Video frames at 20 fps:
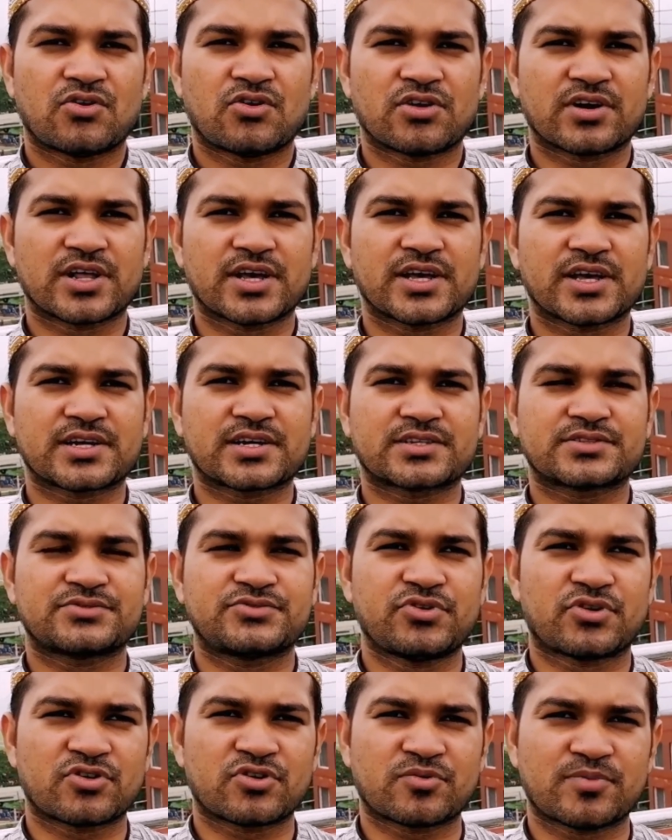অনেক
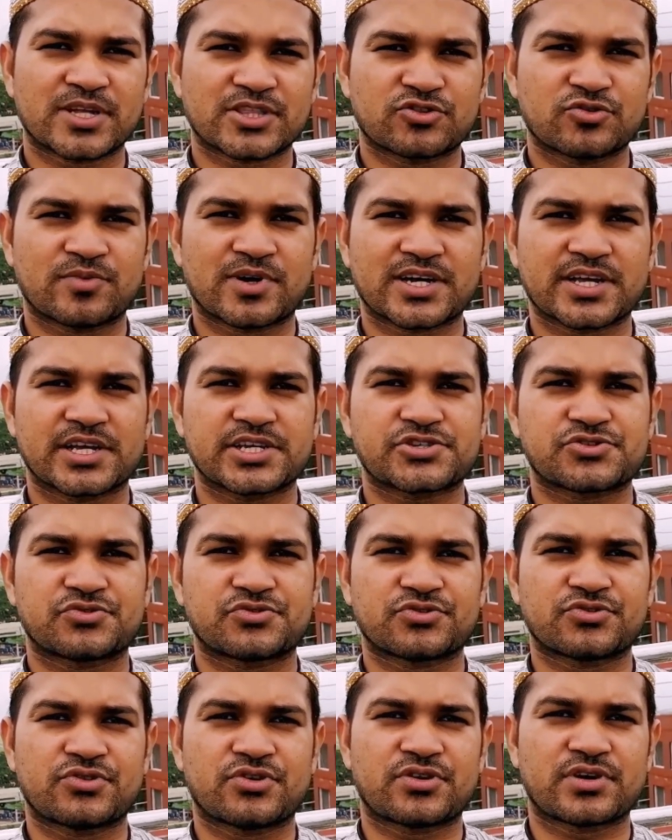ধন্যবাদ তোমাকে
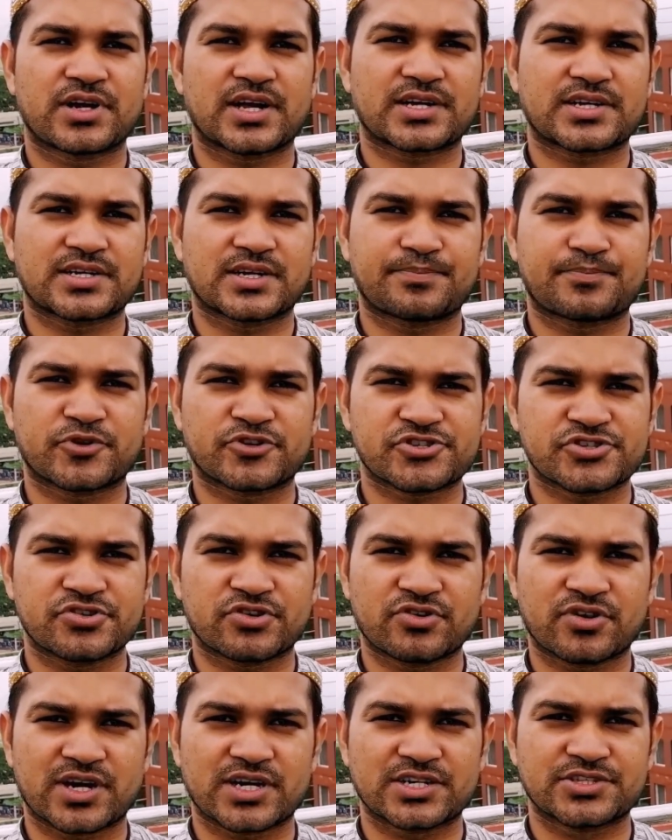সুন্দর একটা প্রশ্ন
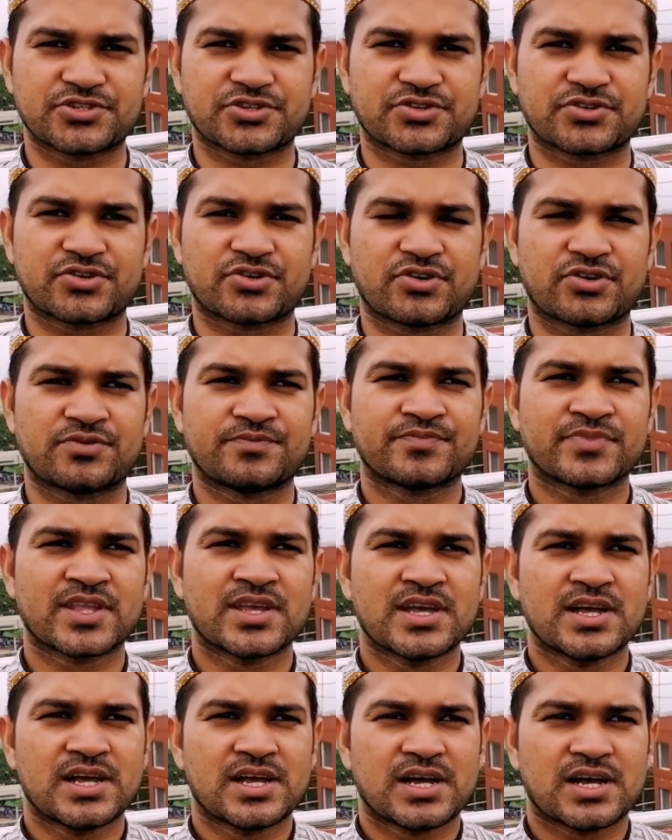করার জন্য
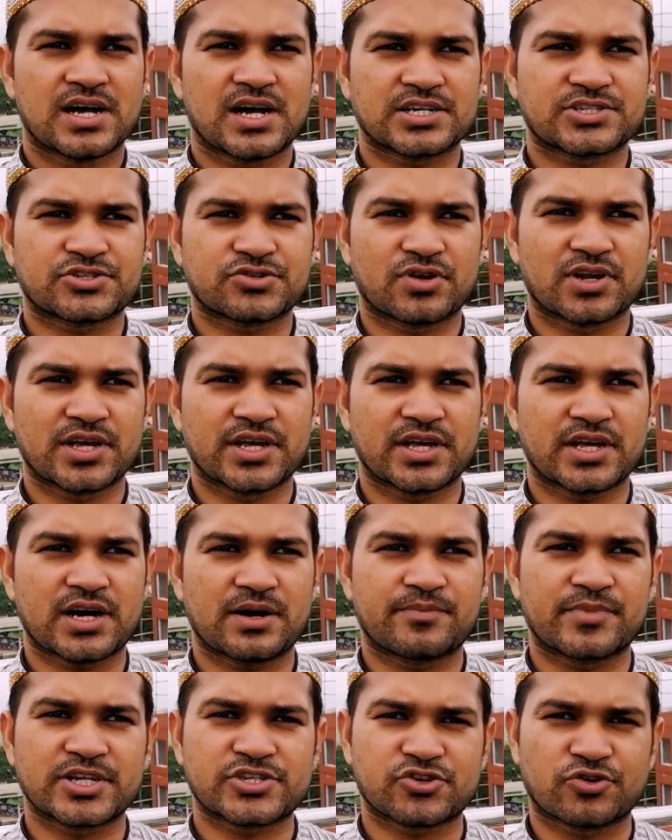আসলে
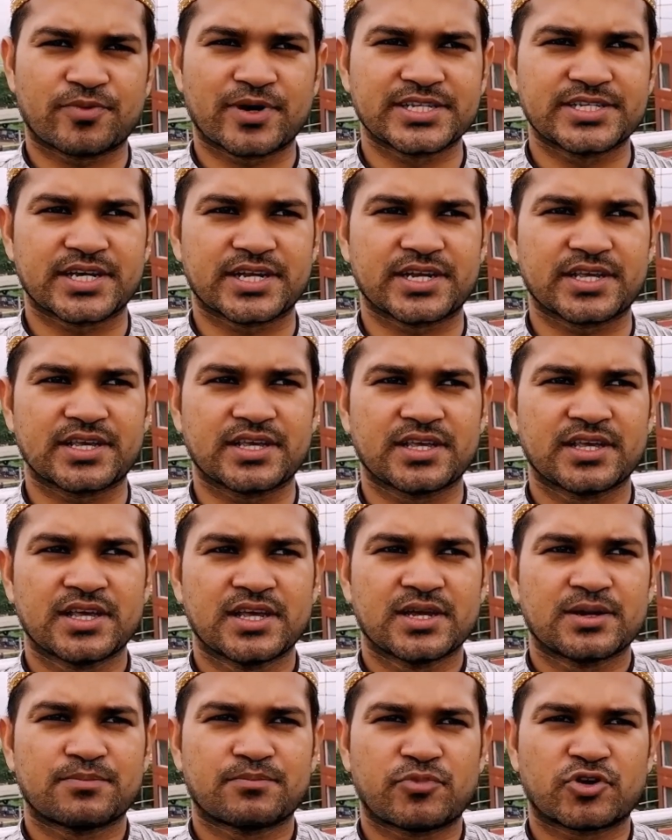আমরা সবাই জানি
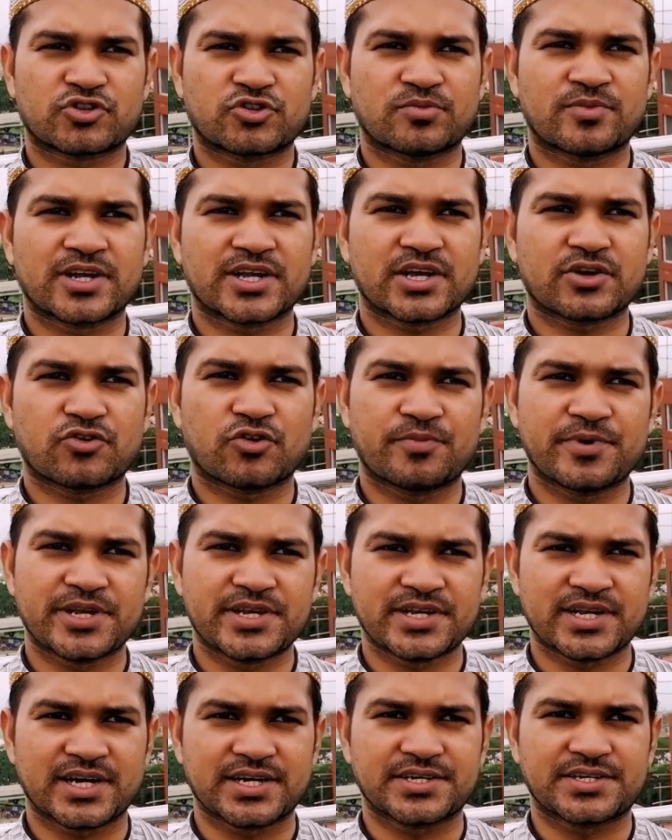বর্তমানে কোভিড
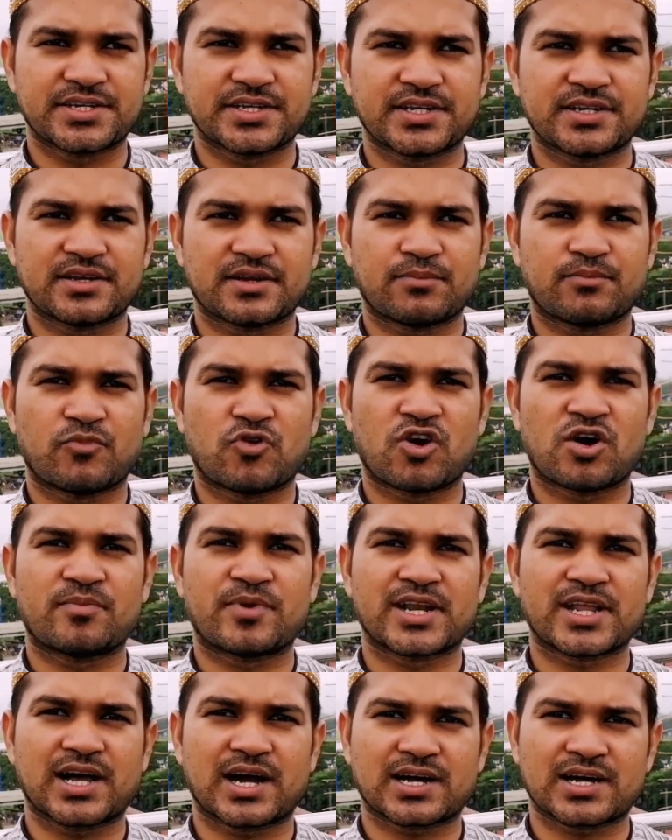নাইন্টিন
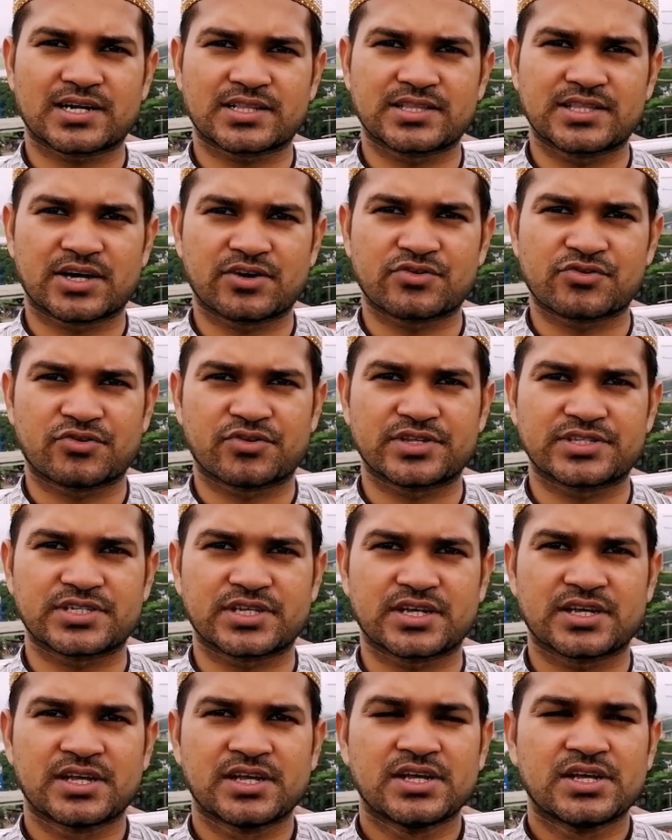মহামারী আকার ধারণ করেছে
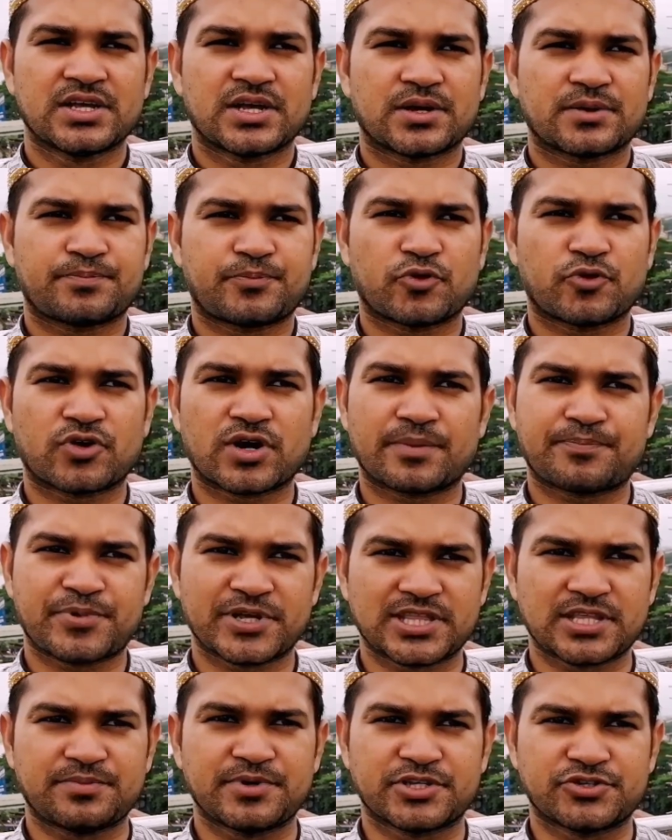পুরা
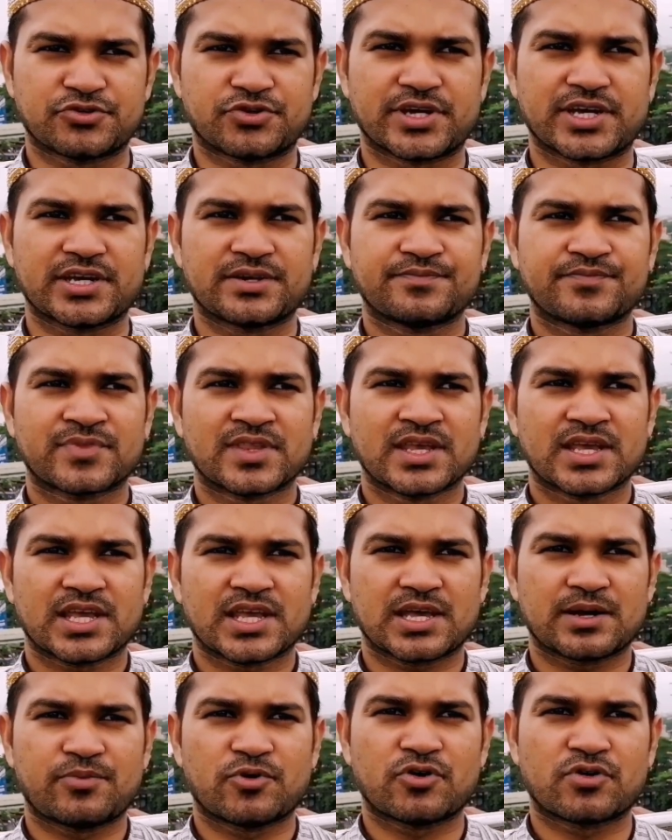পৃথিবী জুড়ে
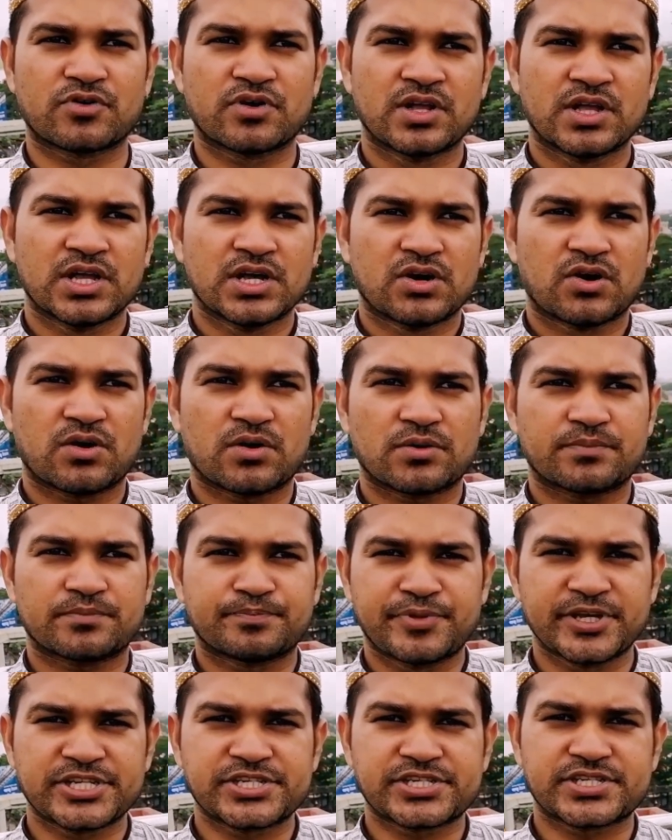এবং
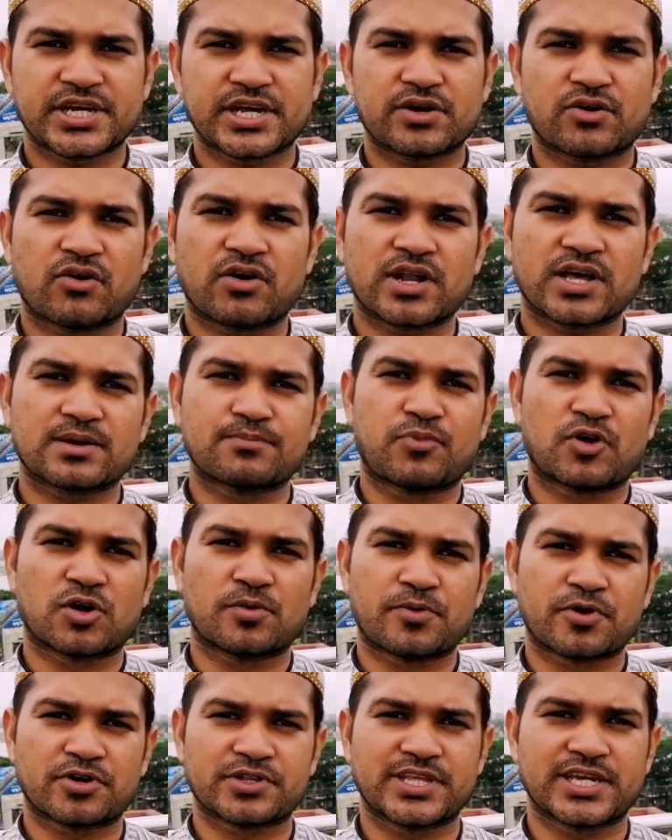বিশ্বের অনেক বড়
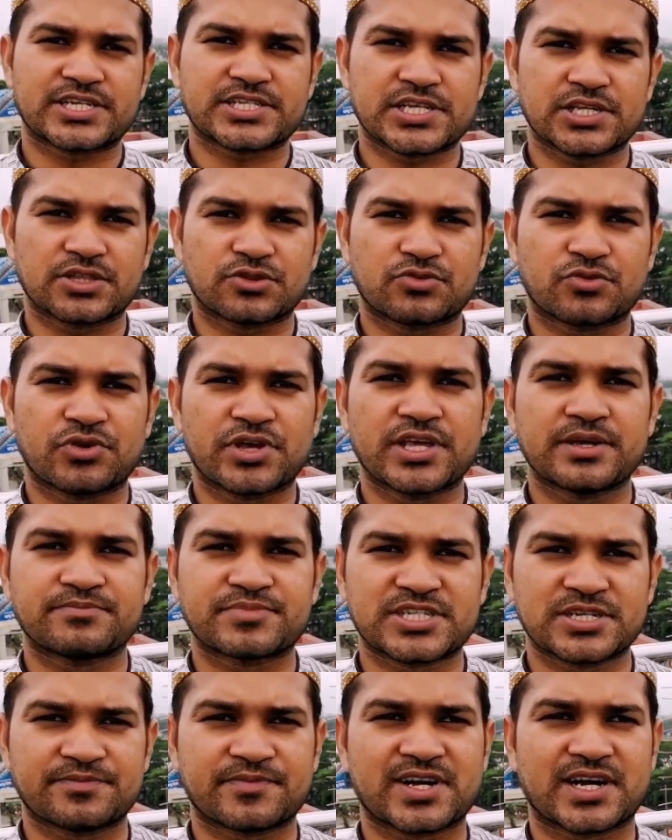বড় দেশ কিন্তু
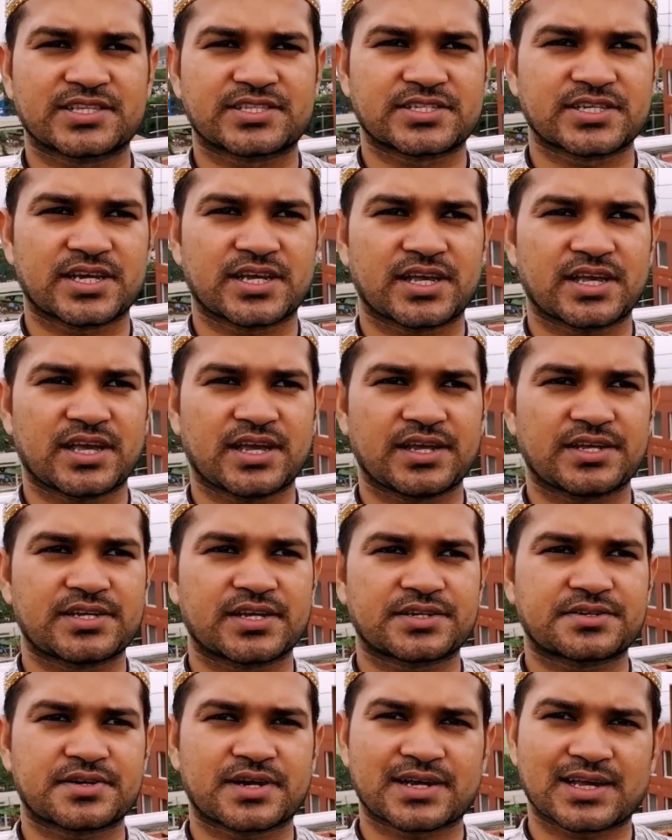হিমশিম খাচ্ছে এইটা
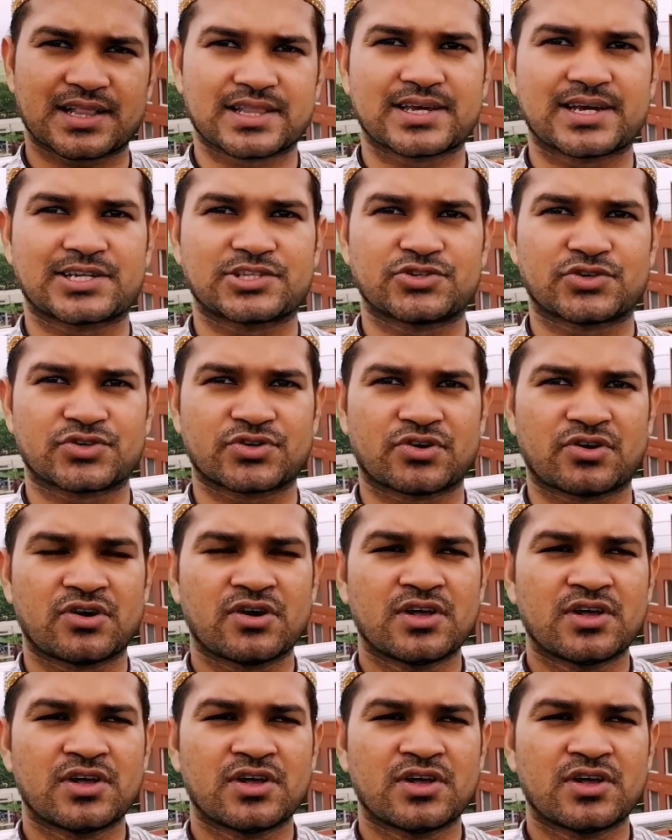ট্রেকাল দেওয়ার জন্য